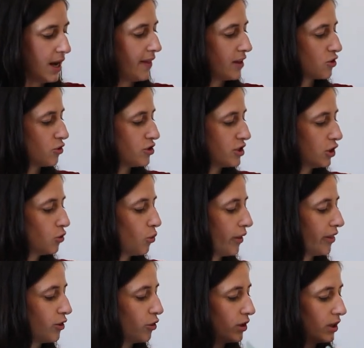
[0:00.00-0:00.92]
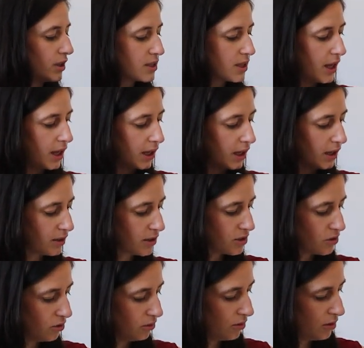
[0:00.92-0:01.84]
nada, son situaciones
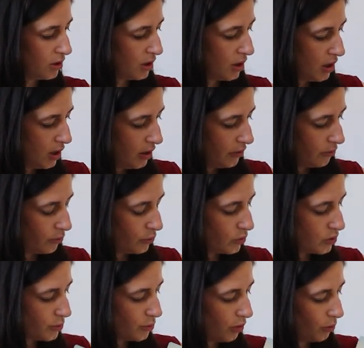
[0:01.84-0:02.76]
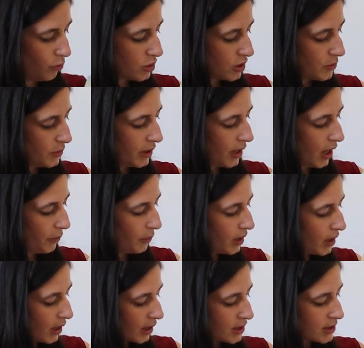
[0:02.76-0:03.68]
X, ¿no? Pues podemos explicar,
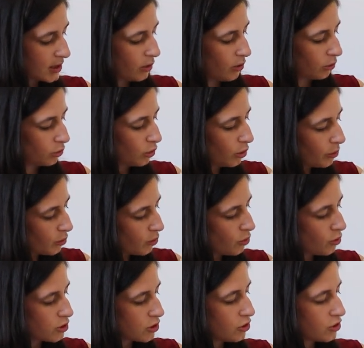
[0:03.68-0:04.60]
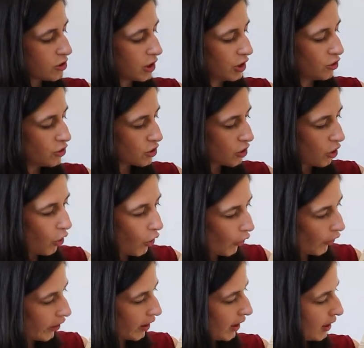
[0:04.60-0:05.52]
mira, aquí está un autobús, los niños
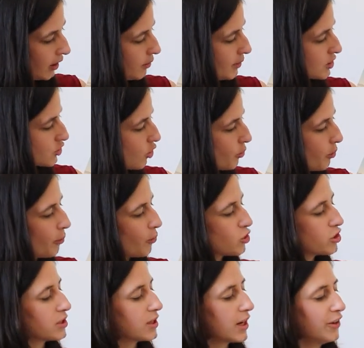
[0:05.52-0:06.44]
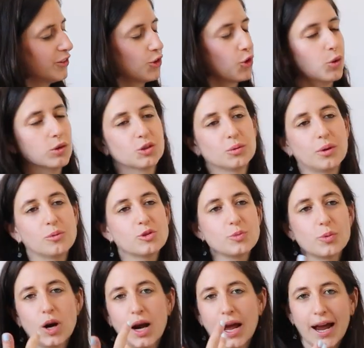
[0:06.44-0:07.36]
corren y vas como mostrando. Cuando
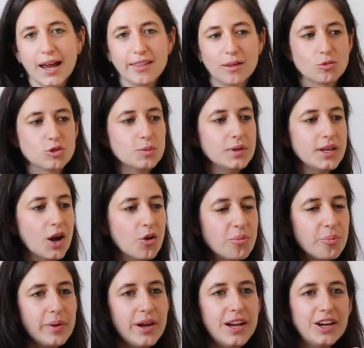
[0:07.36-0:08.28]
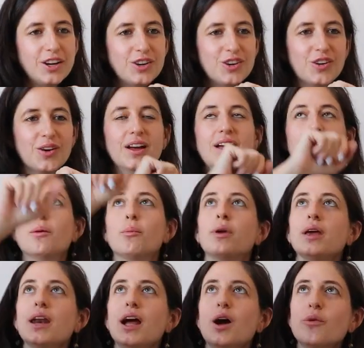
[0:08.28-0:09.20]
vamos por la calle decimos, mira un perro,
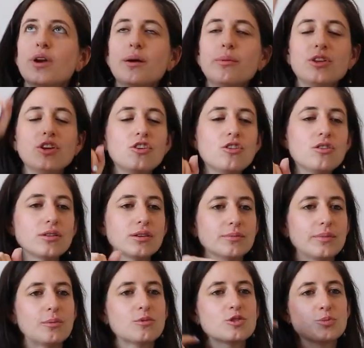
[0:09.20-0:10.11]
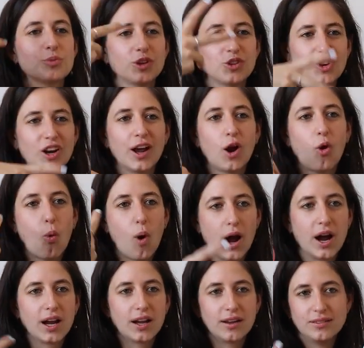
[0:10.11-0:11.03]
mira un avión, vamos poniendo
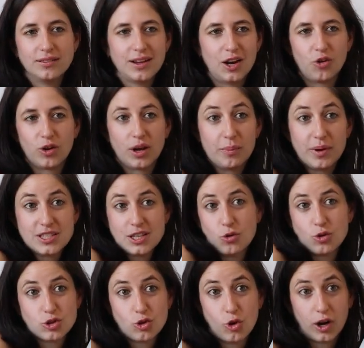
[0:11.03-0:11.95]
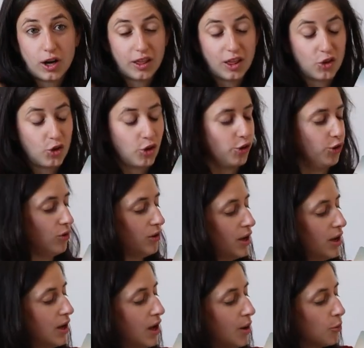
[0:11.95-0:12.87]
lenguaje a lo que pasa a nuestro alrededor, ¿no?
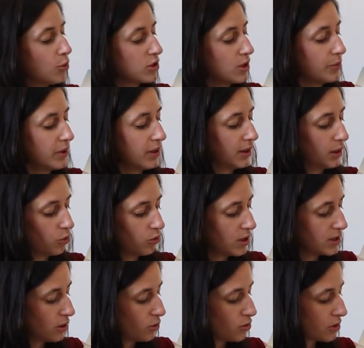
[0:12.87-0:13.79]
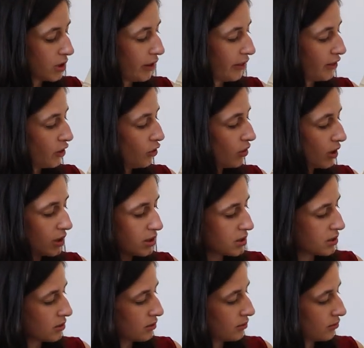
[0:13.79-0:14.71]
Pues a partir de unas
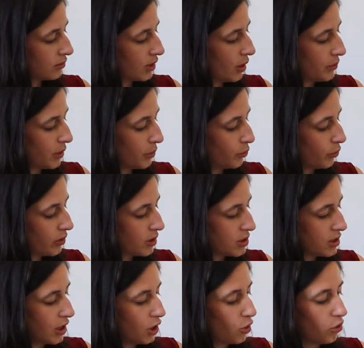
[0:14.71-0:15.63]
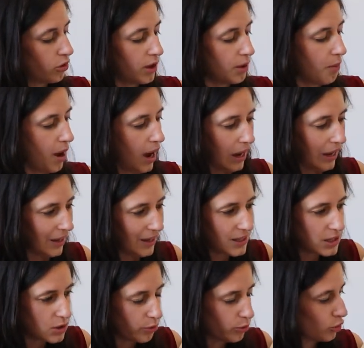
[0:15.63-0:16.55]
ilustraciones, también puede ser, o de
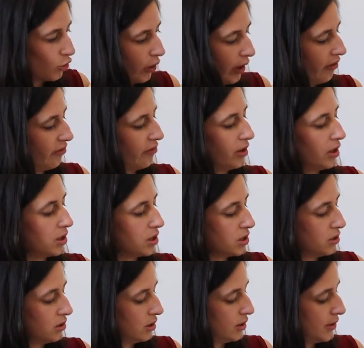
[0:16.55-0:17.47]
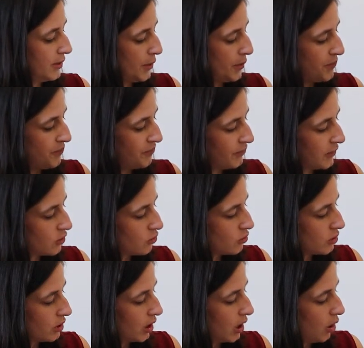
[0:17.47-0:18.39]
imágenes o fotografías.
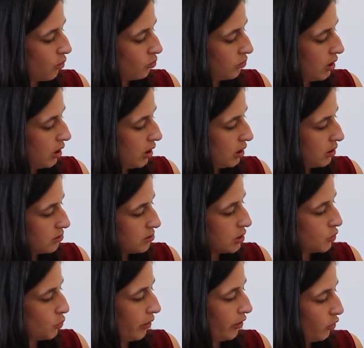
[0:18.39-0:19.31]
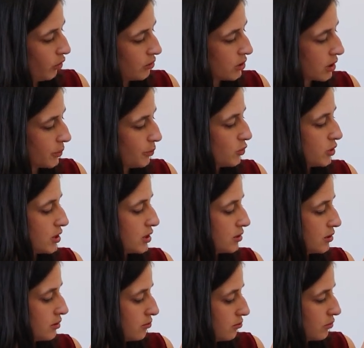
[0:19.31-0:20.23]
Esto sería una situación, no sé,
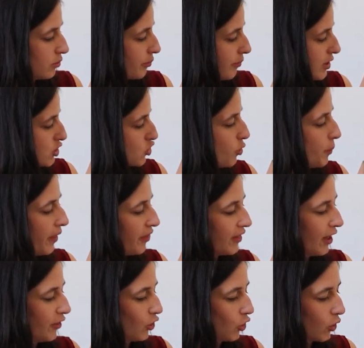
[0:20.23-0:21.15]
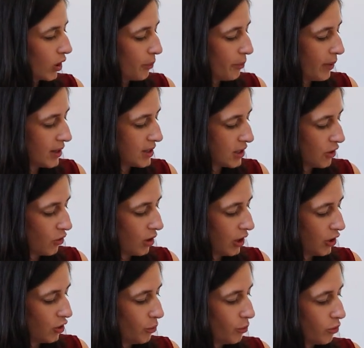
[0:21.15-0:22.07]
pues vas comentando lo que pasa, ¿no?
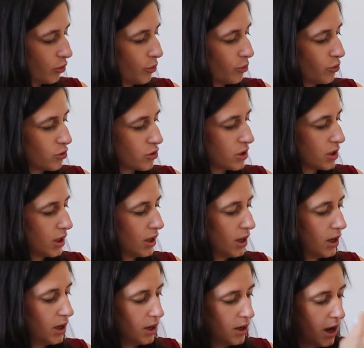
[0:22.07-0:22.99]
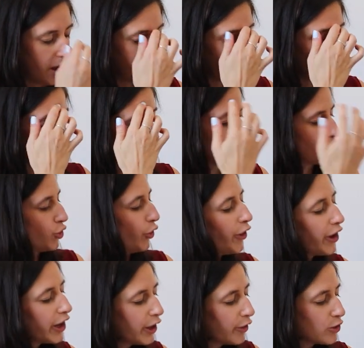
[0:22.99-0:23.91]
El niño puede pues hacer sus
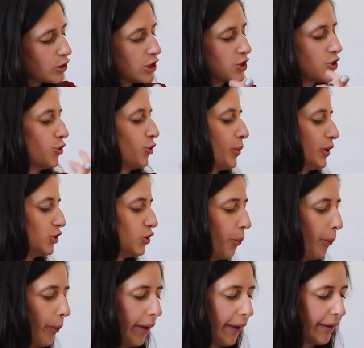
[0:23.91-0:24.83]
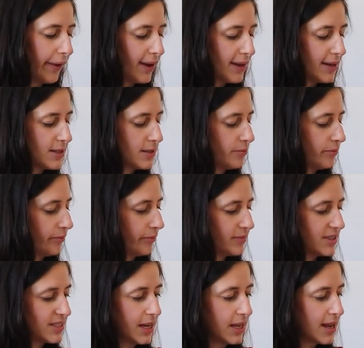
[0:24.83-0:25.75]
sonidos, las onomatopeyas,
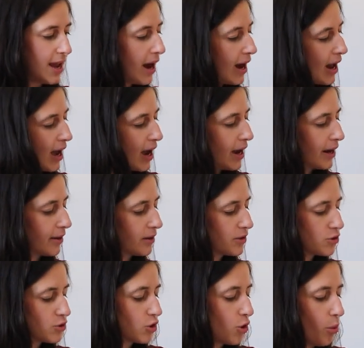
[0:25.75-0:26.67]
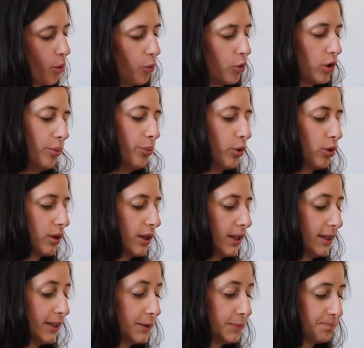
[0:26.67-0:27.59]
mm, señalar, eso es como muy
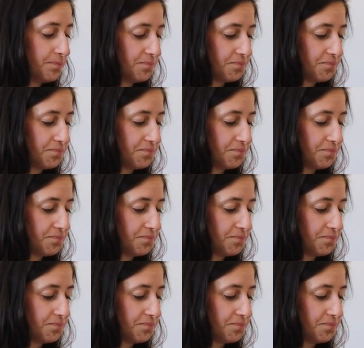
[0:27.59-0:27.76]
importante.